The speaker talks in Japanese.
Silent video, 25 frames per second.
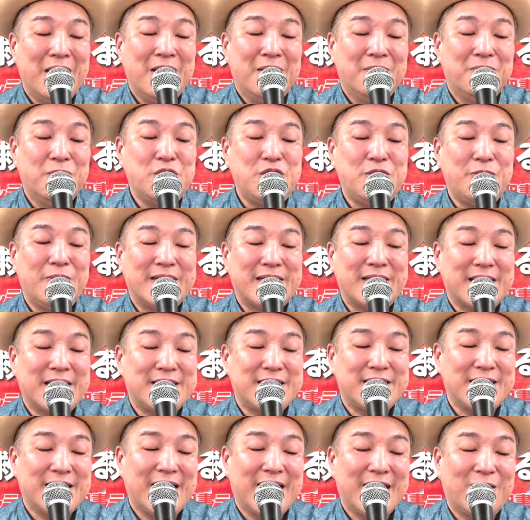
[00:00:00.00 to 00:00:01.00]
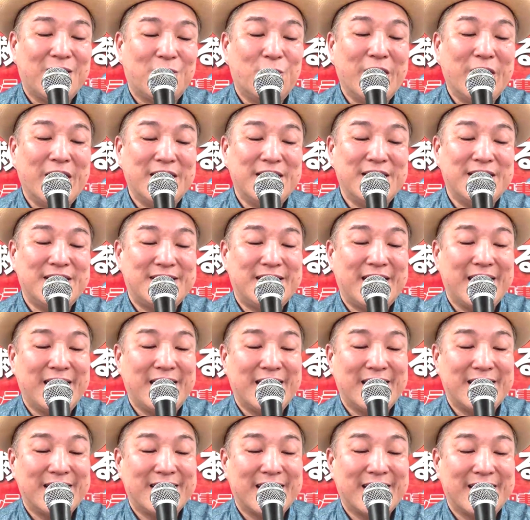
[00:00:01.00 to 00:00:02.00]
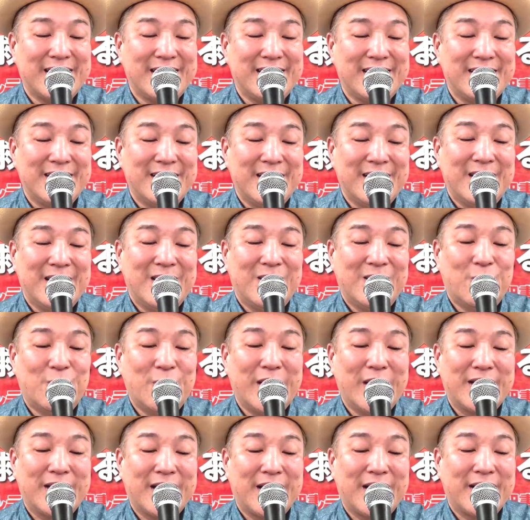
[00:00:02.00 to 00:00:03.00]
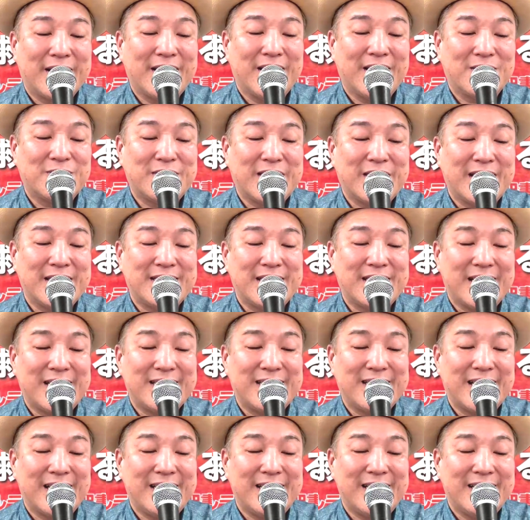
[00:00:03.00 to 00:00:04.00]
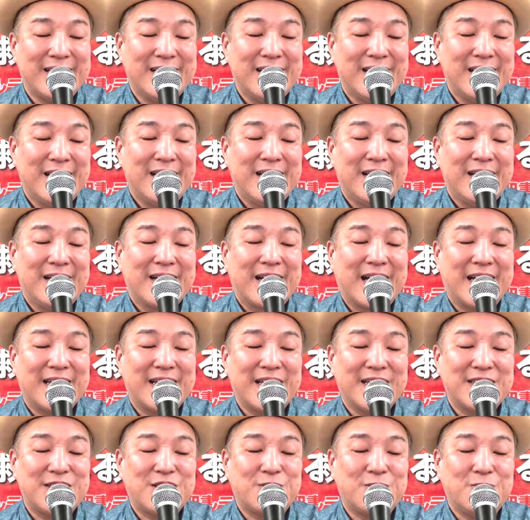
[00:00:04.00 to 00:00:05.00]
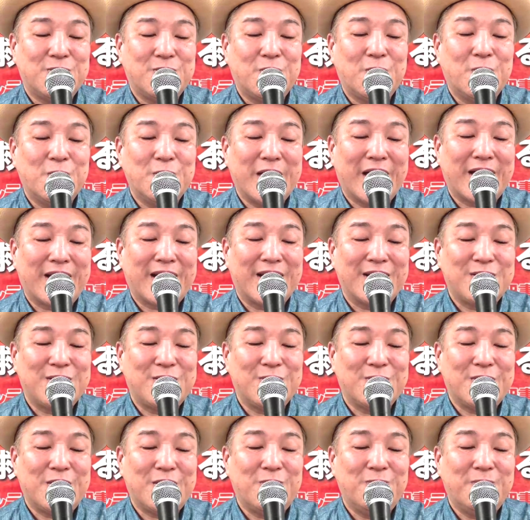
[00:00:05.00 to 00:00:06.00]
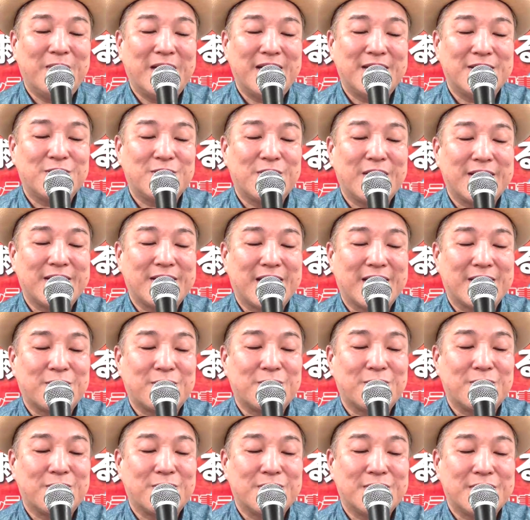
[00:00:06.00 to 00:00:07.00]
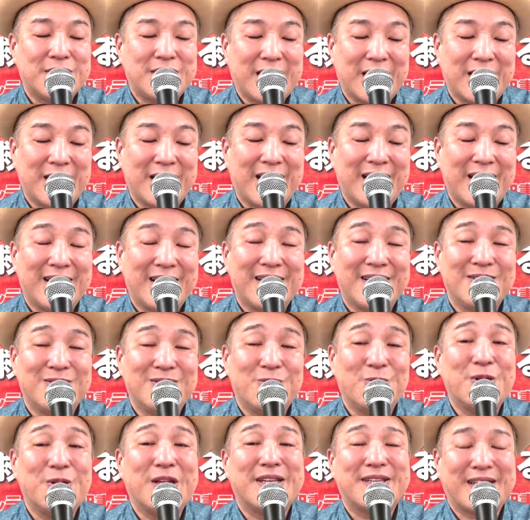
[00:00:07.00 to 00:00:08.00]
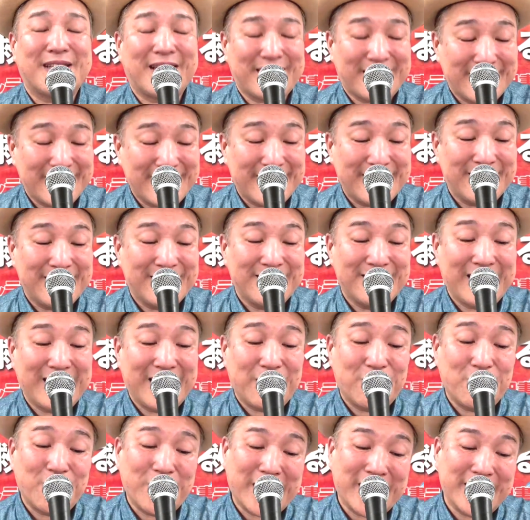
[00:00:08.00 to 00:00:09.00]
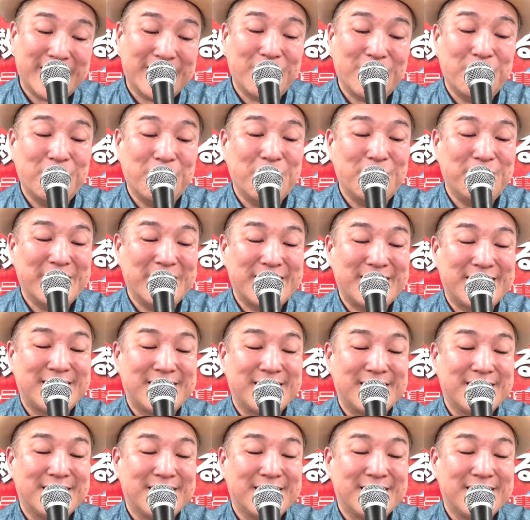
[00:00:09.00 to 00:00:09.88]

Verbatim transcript: もし私が親に捨てられたり、親から虐待されたり、悲しく不幸な環境で生まれ育ったとしたらどうだっただろうかって思います。